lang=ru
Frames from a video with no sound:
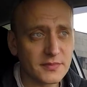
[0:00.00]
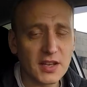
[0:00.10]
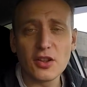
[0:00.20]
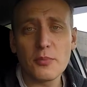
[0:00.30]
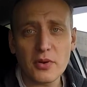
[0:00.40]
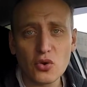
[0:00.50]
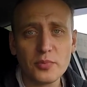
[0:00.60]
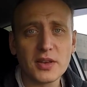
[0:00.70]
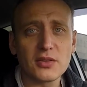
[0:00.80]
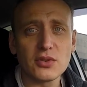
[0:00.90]
делаю
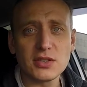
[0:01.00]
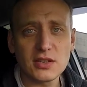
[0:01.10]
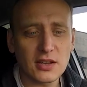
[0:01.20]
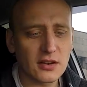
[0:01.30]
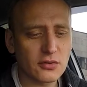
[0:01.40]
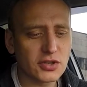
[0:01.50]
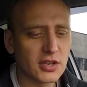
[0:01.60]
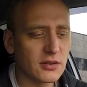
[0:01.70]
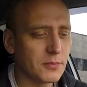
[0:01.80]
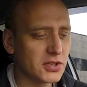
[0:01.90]
покупки, то есть этой картошки
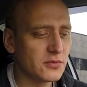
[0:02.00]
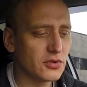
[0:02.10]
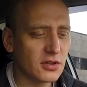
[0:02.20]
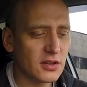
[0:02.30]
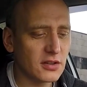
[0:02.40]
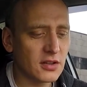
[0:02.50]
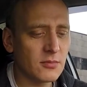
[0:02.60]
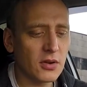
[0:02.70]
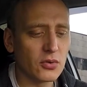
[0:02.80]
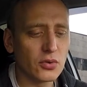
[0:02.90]
я почему-то найти не
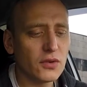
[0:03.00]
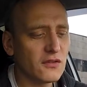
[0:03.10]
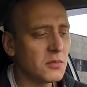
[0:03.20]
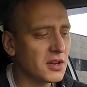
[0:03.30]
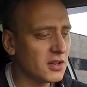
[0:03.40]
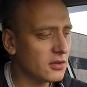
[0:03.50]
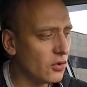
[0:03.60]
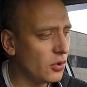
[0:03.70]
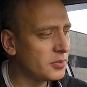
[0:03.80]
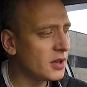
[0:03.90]
могу. Ну вот Market
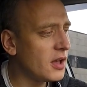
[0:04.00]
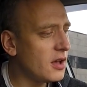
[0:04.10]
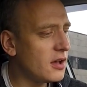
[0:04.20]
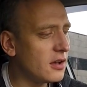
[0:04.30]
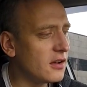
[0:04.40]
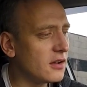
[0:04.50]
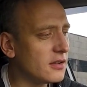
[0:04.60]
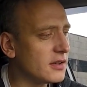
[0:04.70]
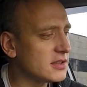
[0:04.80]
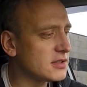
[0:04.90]
Opt э,
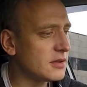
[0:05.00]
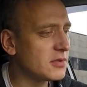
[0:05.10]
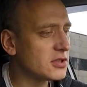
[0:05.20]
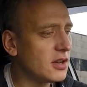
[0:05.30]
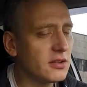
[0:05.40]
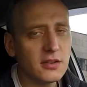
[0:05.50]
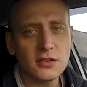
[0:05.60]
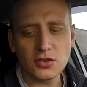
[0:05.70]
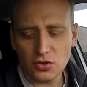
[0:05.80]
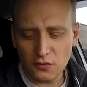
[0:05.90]
я забежал и
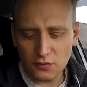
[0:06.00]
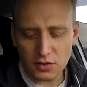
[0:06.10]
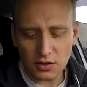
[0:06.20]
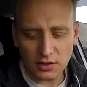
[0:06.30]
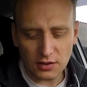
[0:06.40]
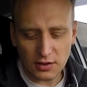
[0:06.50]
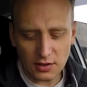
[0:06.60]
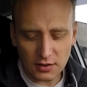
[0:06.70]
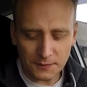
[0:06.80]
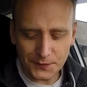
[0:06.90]
нашел вот
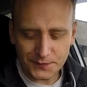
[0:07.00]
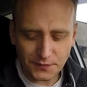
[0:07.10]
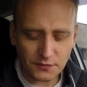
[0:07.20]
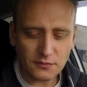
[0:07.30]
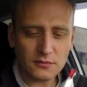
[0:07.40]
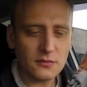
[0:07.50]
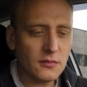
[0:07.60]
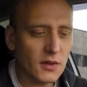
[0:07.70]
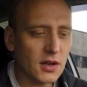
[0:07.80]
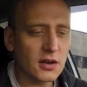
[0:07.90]
такие
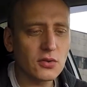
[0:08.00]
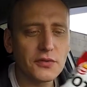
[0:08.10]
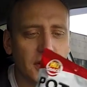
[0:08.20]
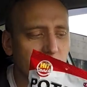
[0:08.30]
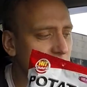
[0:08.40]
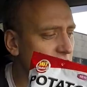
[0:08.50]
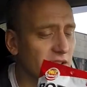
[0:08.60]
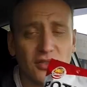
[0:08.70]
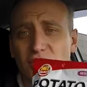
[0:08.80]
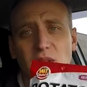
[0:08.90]
картофельные
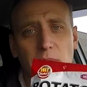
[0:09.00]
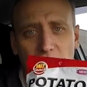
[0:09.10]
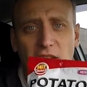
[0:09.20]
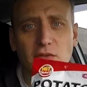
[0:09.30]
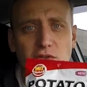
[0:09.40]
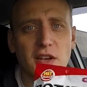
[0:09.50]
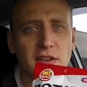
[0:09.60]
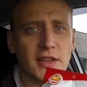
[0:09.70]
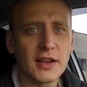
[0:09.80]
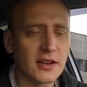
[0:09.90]
снеки. Но ну, это по факту
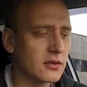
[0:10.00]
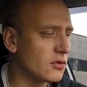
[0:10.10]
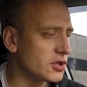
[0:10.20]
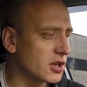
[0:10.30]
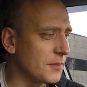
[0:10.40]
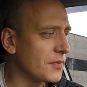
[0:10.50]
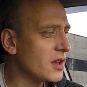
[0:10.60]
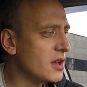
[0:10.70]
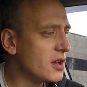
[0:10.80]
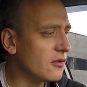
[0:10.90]
жареная картошка.
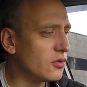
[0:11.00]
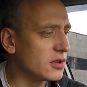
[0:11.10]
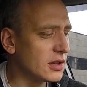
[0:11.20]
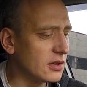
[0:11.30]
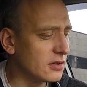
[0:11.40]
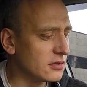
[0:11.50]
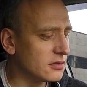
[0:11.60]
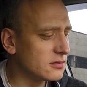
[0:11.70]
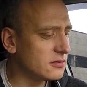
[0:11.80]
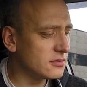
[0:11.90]
Вот. Э,
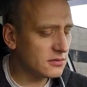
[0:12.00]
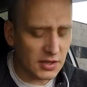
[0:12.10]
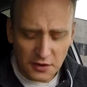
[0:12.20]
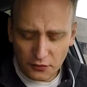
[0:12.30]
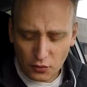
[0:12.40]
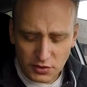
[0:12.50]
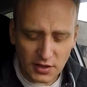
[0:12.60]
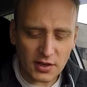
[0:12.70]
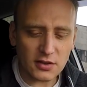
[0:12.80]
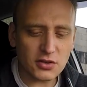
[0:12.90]
три вкуса
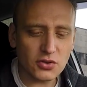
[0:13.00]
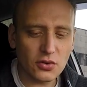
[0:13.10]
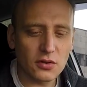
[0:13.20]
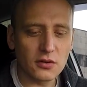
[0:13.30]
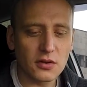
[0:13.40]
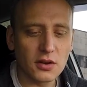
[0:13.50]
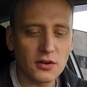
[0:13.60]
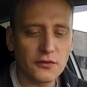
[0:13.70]
я нашел. Э,